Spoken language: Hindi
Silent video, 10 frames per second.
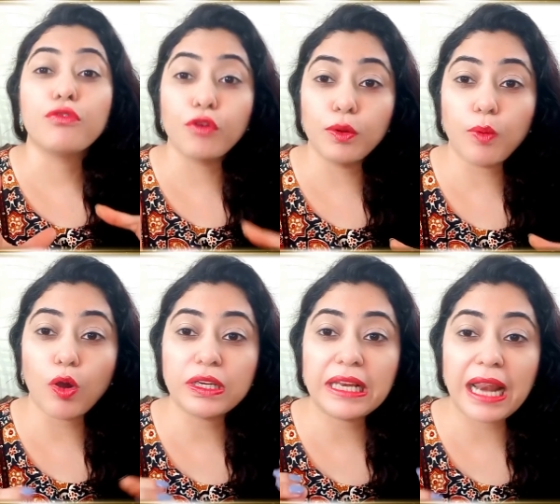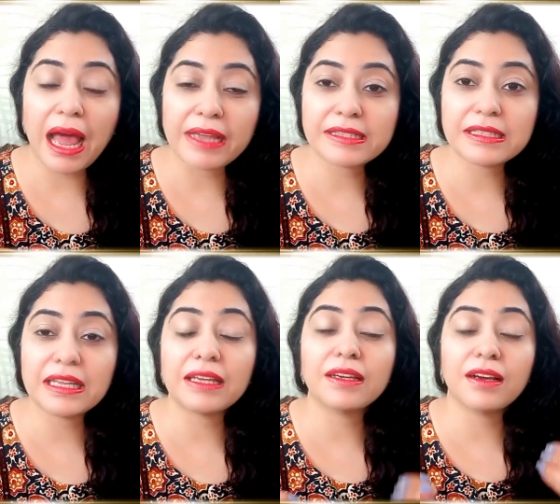फुल बॉडी
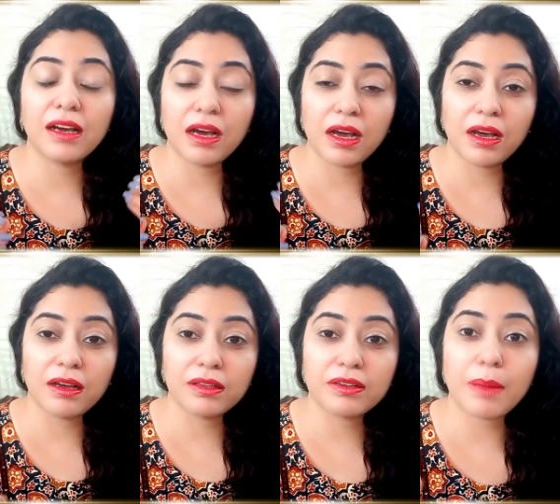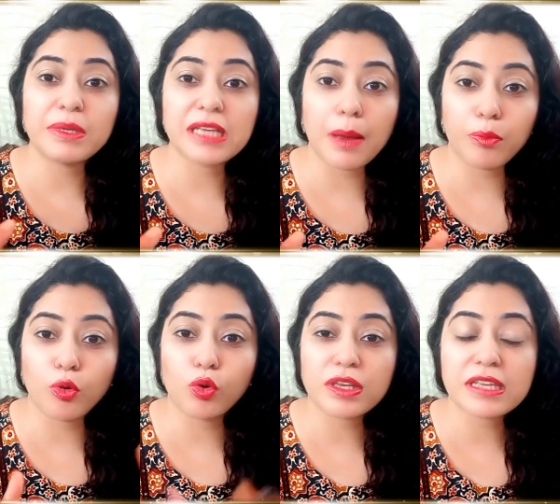लाइटनिंग रेमेडी आप
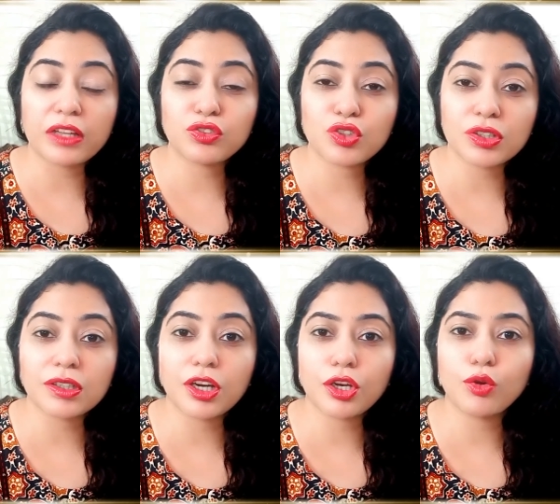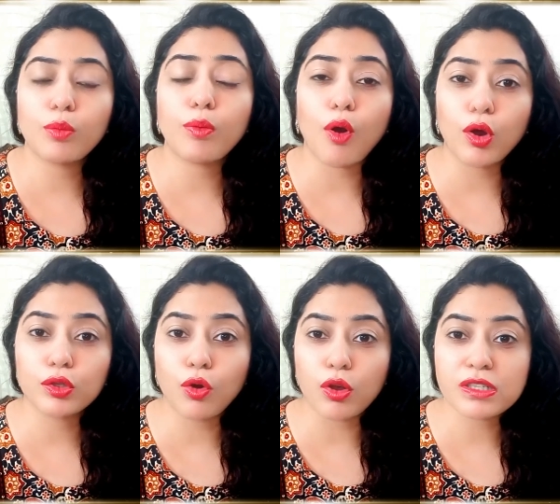लोगों के साथ शेयर कर रही हूँ और बहुत
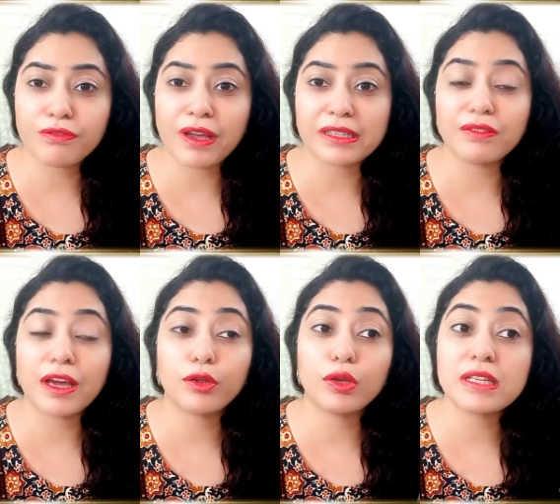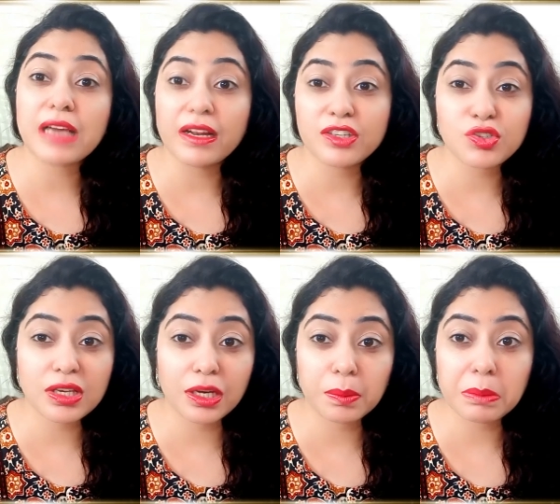कॉस्ट इफेक्टिव है क्योंकि सारी
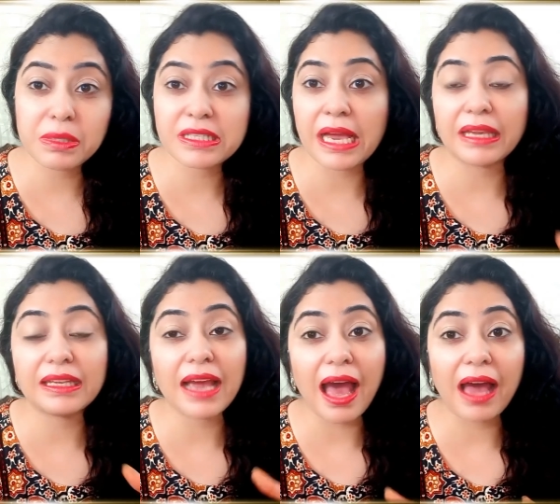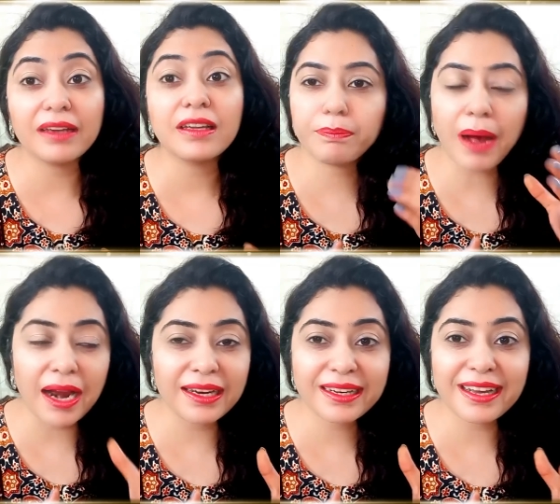चीज़ें घर पर मिल जाएंगी एंड
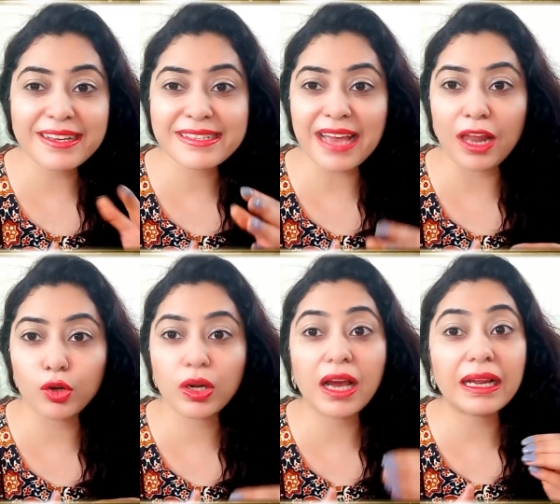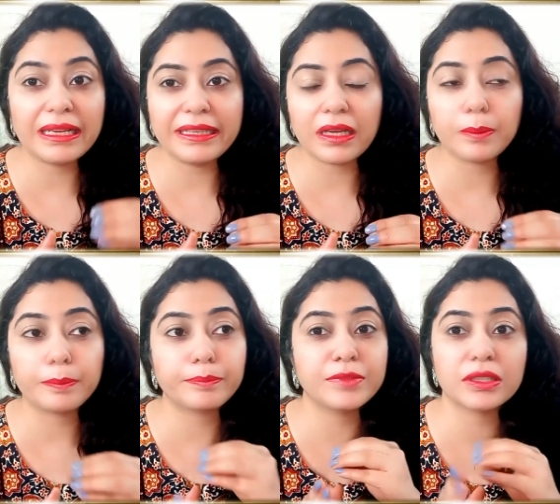पार्लर का सैलून का क्लीन
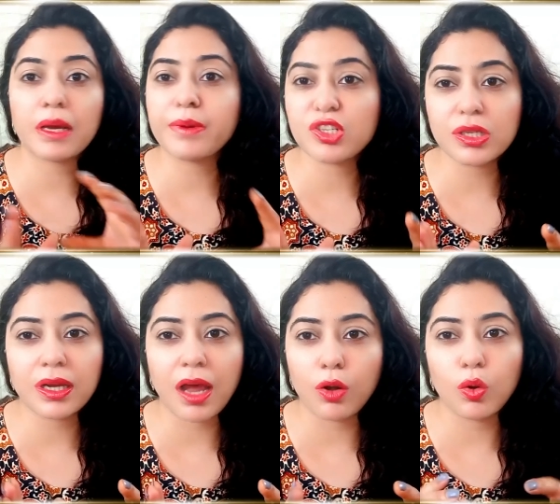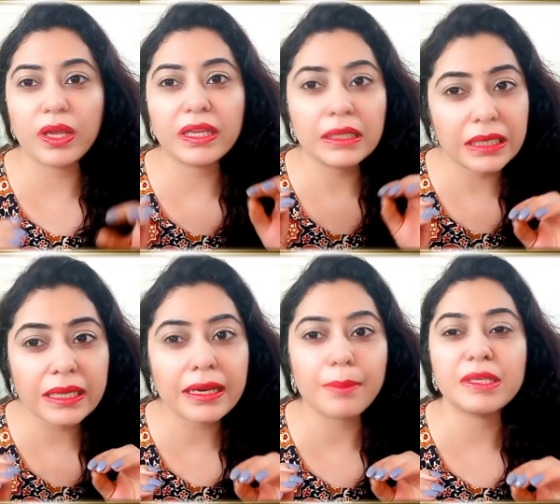अप जितना मर्जी करा लो लेकिन
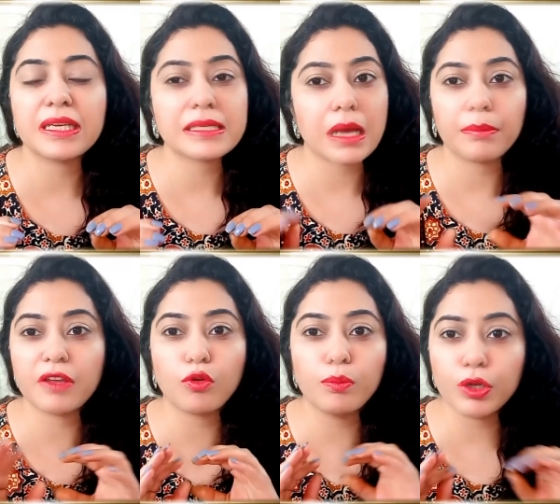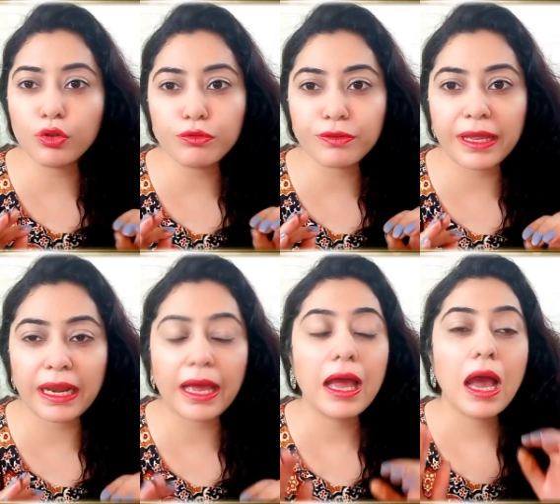ये रेमेडी के सामने वो बिल्कुल
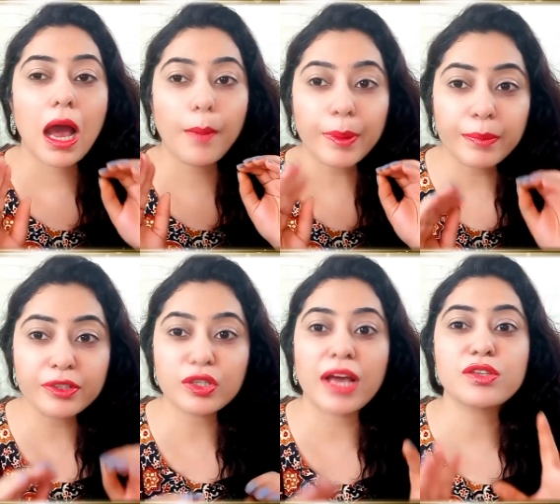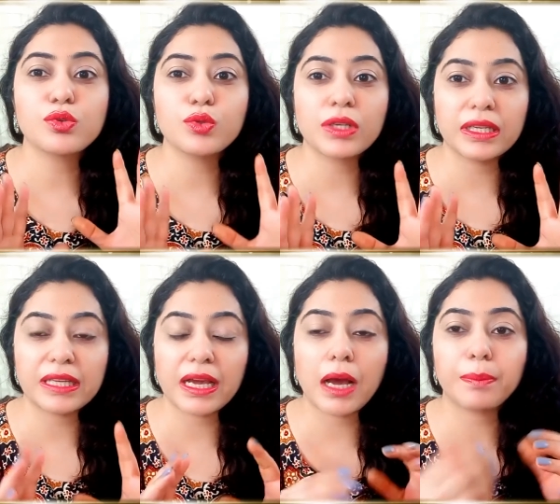फेल है आप एक बार ट्राई ज़रूर
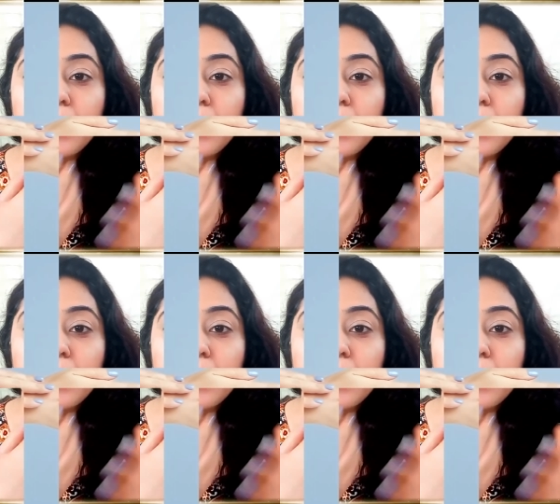करिएगा